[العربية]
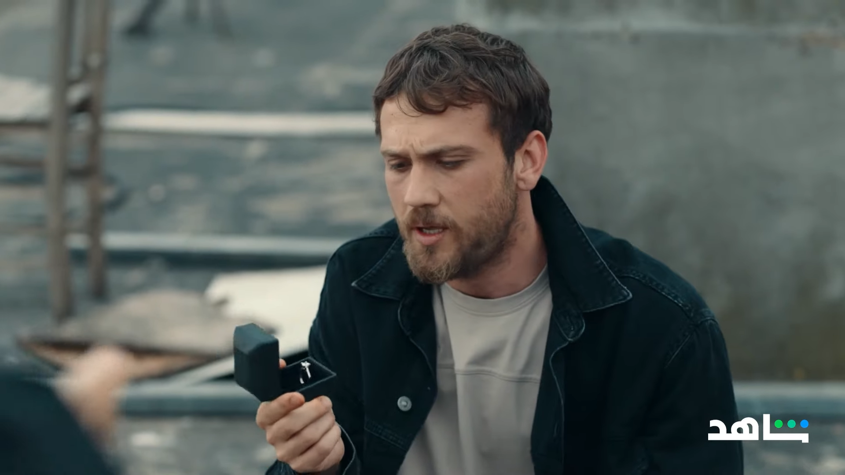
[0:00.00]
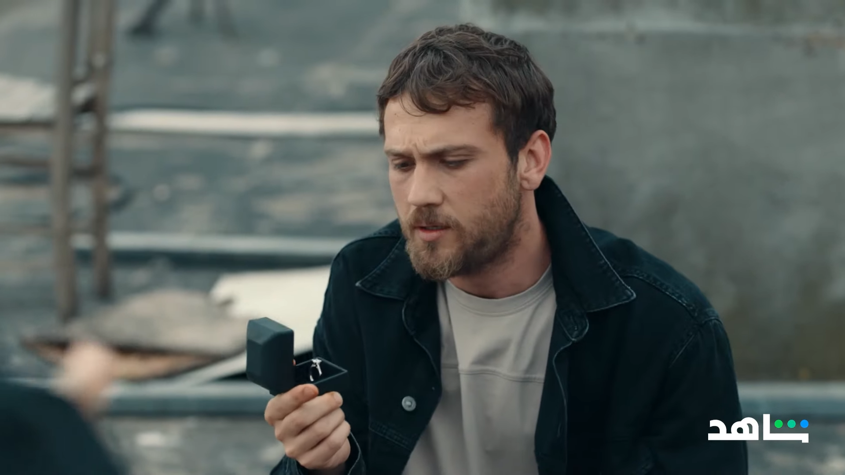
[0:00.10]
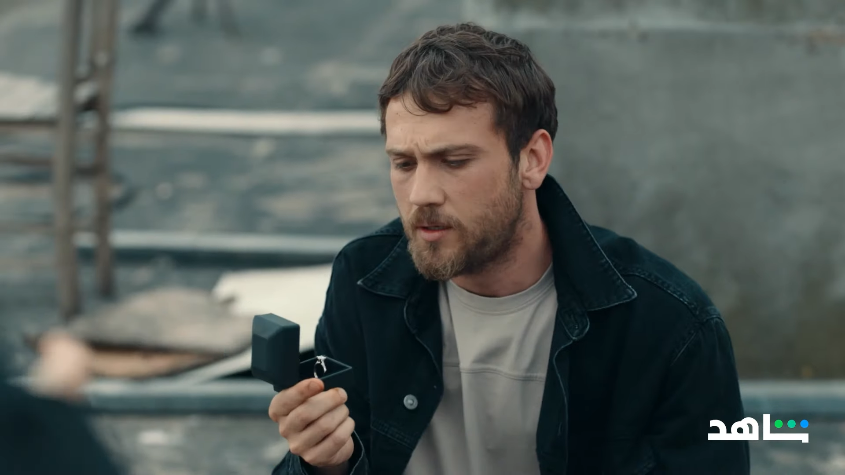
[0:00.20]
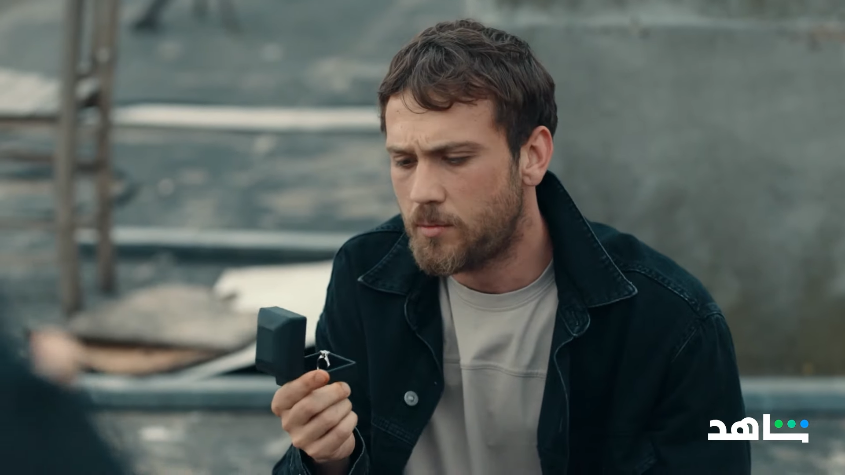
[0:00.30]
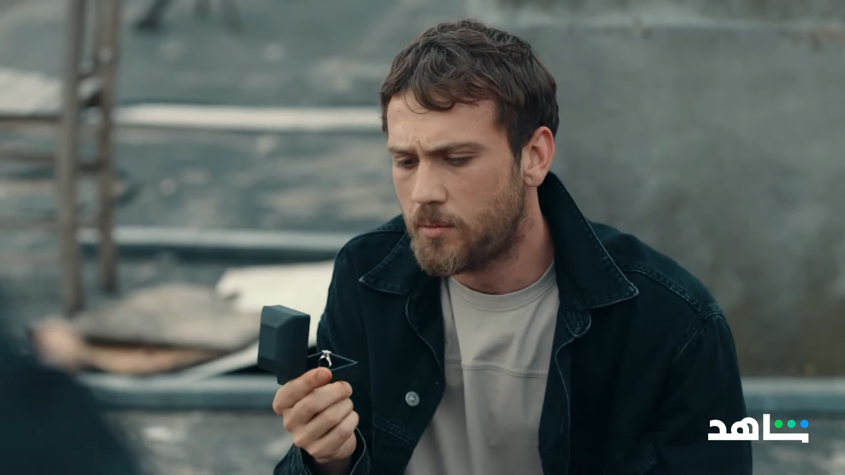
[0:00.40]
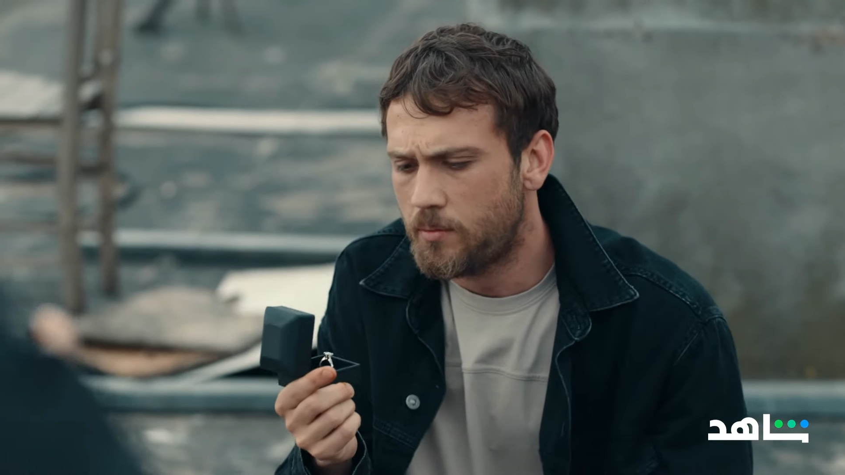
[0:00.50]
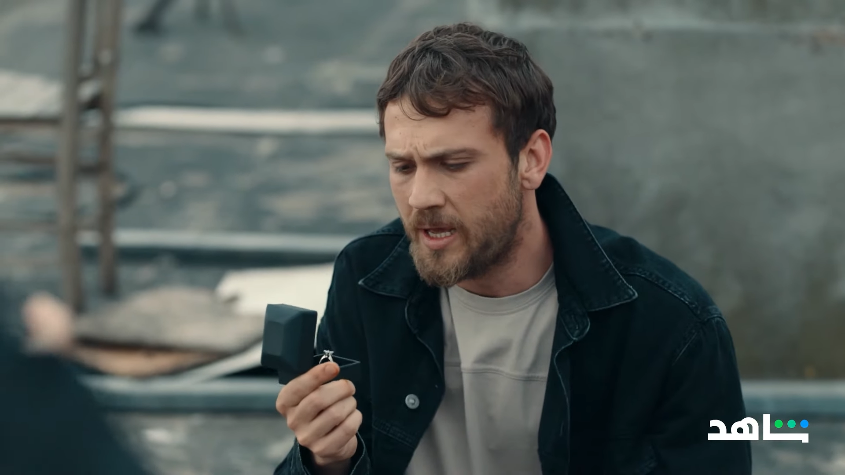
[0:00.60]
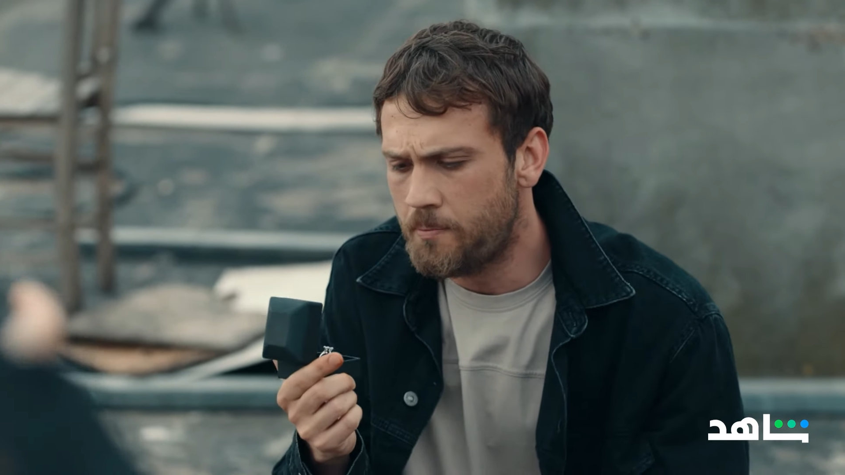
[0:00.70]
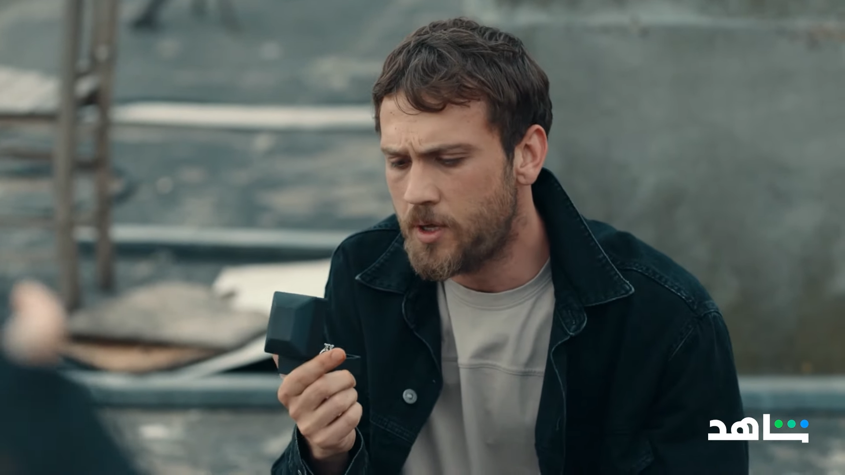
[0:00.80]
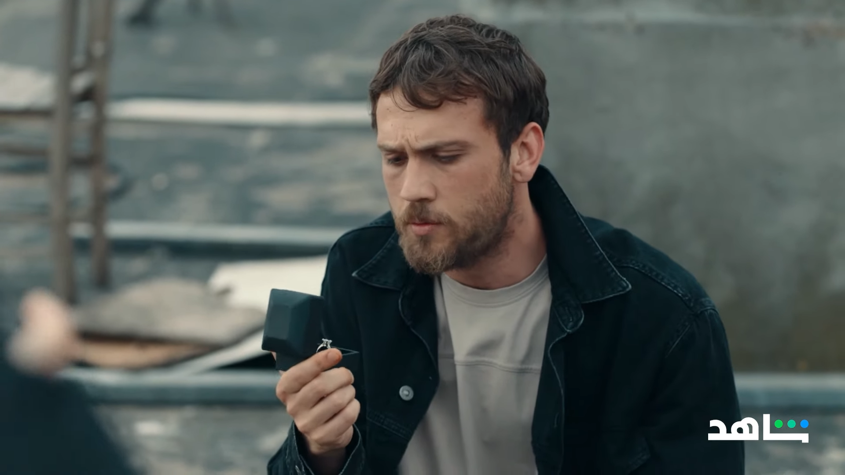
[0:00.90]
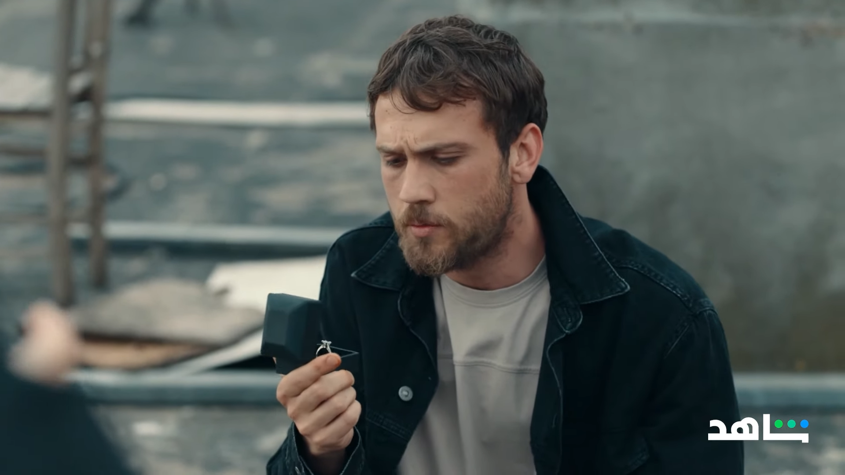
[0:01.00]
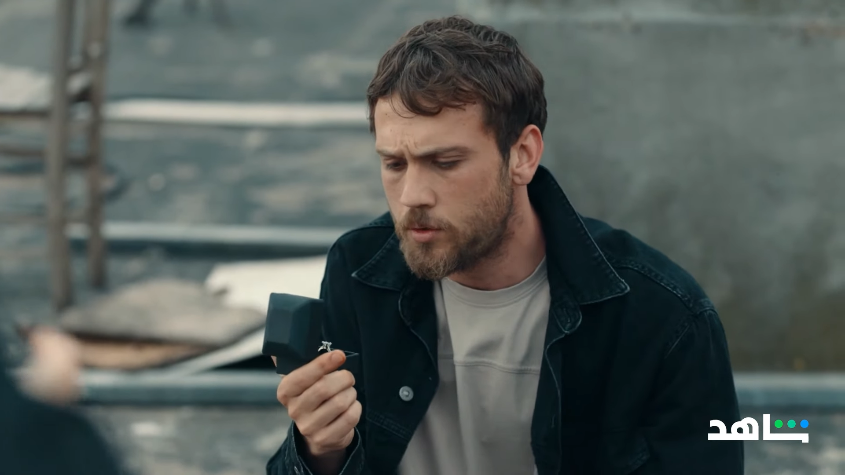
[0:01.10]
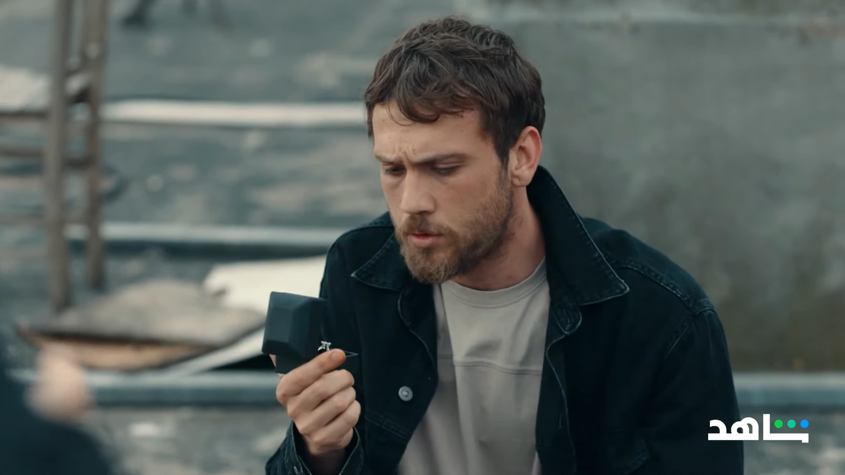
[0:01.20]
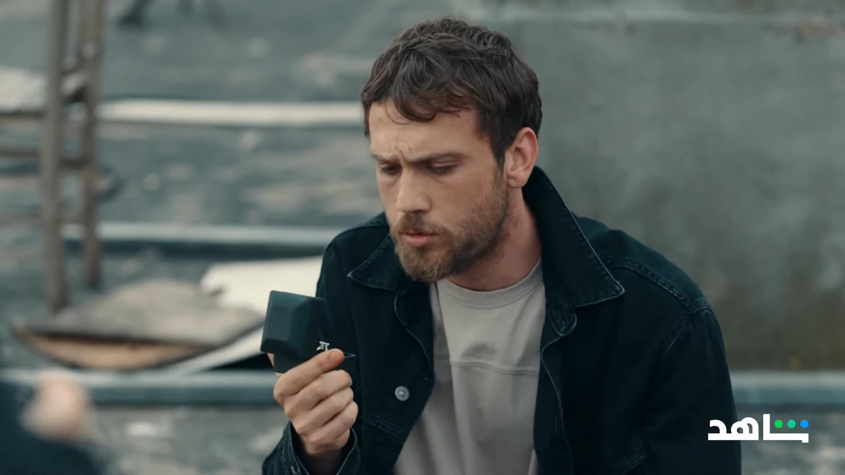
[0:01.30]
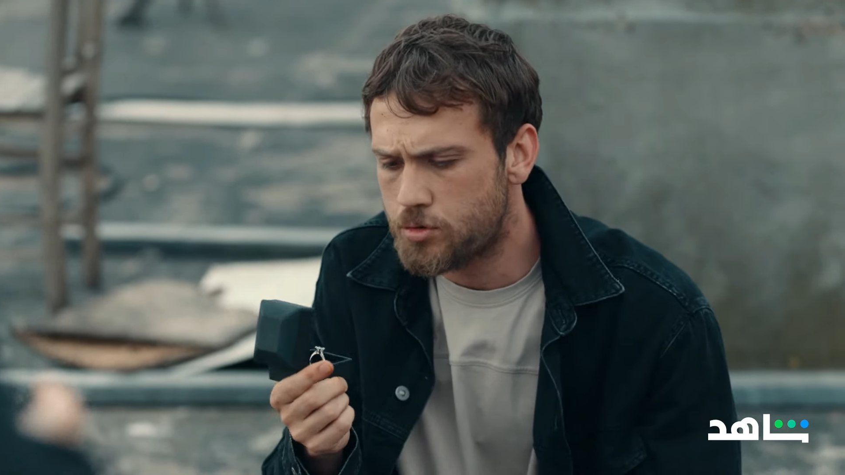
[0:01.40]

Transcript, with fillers: ألماسة وليش ما عجبك؟